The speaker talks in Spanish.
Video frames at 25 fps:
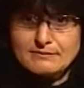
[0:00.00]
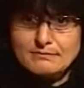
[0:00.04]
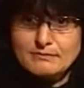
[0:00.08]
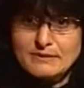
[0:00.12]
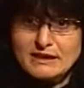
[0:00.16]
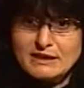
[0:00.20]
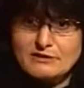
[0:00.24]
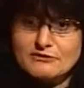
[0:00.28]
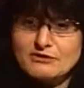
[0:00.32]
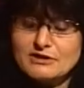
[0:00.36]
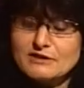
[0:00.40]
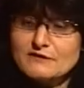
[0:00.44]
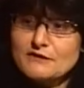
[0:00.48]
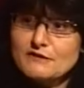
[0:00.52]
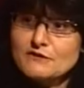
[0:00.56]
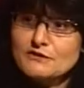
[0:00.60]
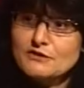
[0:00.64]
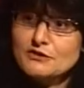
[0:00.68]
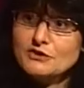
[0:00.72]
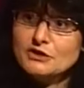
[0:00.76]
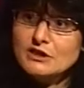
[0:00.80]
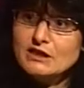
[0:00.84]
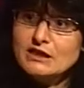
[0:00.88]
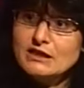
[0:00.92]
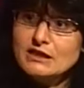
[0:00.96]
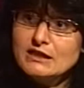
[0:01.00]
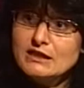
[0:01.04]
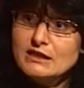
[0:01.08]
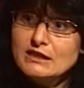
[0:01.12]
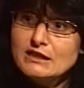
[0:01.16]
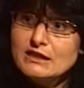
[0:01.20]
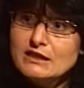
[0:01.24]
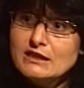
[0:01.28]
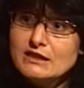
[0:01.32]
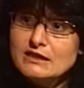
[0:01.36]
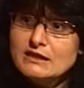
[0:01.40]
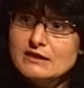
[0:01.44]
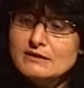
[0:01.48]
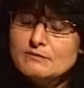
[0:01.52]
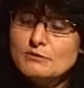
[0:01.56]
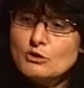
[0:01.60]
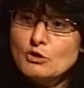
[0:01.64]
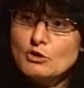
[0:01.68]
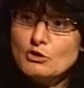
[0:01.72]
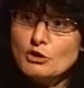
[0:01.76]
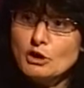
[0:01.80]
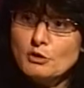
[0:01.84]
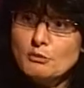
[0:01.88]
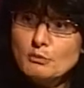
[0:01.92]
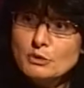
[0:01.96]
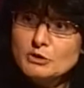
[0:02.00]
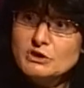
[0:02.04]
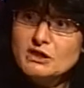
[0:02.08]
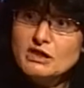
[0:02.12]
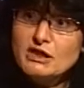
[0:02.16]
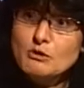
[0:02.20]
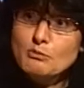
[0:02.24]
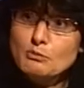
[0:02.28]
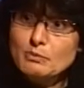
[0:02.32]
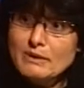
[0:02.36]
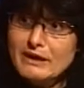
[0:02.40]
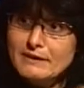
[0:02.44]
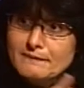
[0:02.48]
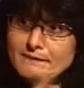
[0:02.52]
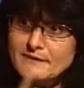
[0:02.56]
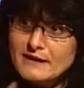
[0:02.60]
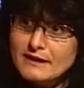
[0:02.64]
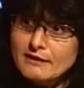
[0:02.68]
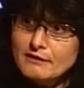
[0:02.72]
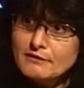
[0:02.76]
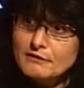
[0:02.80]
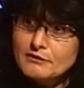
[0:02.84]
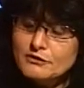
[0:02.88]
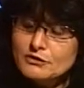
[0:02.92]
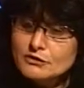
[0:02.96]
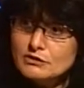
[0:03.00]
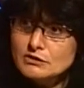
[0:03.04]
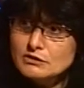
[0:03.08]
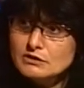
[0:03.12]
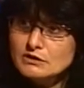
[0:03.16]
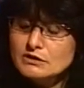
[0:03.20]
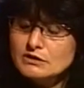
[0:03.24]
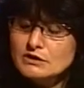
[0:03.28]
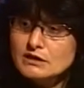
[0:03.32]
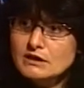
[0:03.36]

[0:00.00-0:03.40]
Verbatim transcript: manifestaciones que corresponden a un plan de acción